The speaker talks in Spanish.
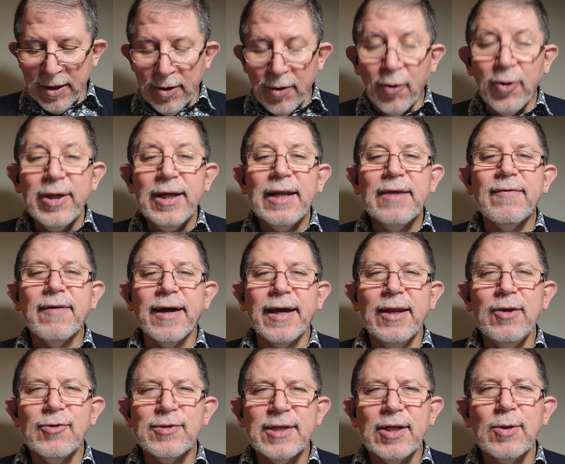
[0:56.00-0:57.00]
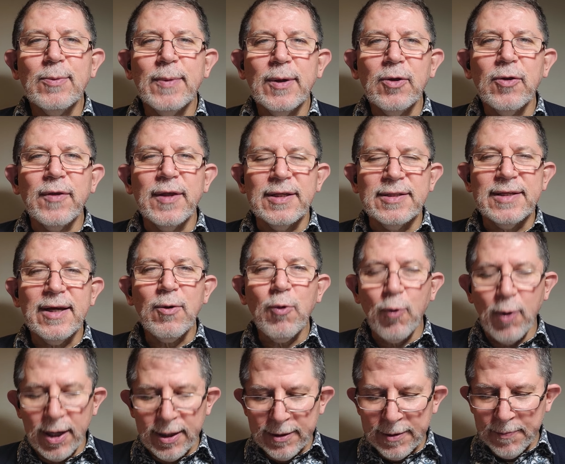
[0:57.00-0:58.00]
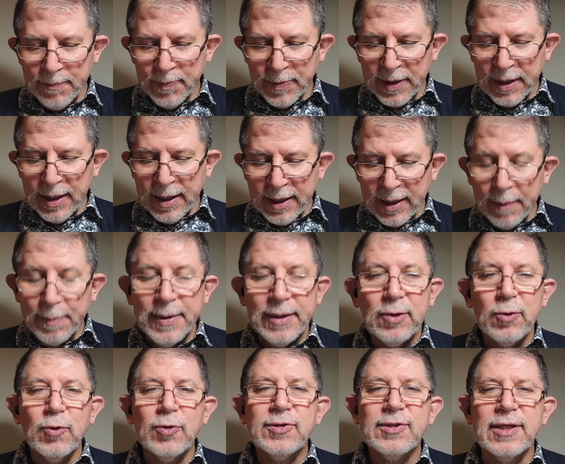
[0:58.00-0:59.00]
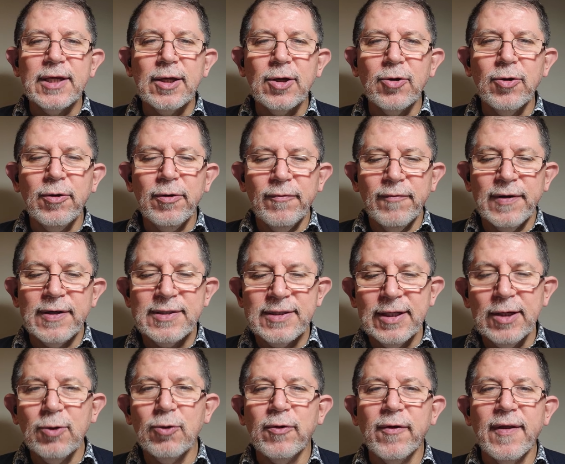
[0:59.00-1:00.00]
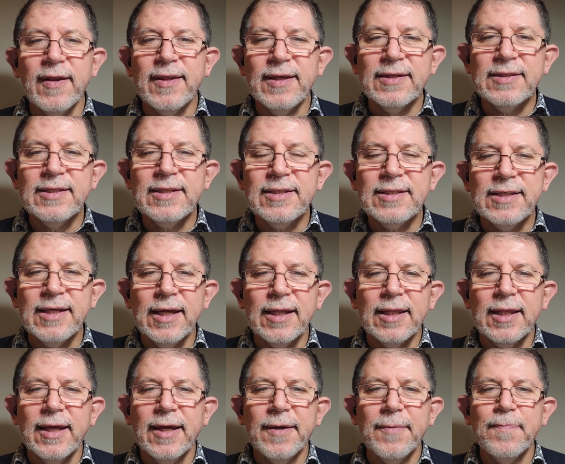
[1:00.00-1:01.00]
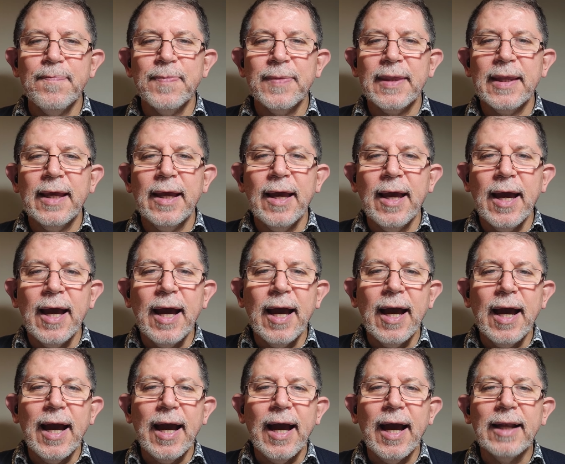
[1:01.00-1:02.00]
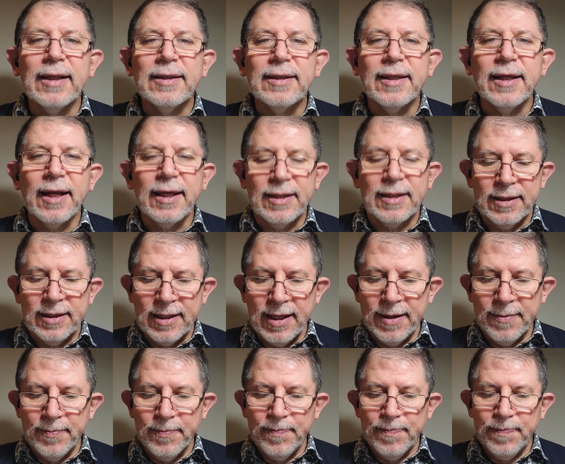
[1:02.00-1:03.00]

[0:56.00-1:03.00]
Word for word: Hoy el Evangelio está tomado de San Juan capítulo 5, versículo del 17 al 30.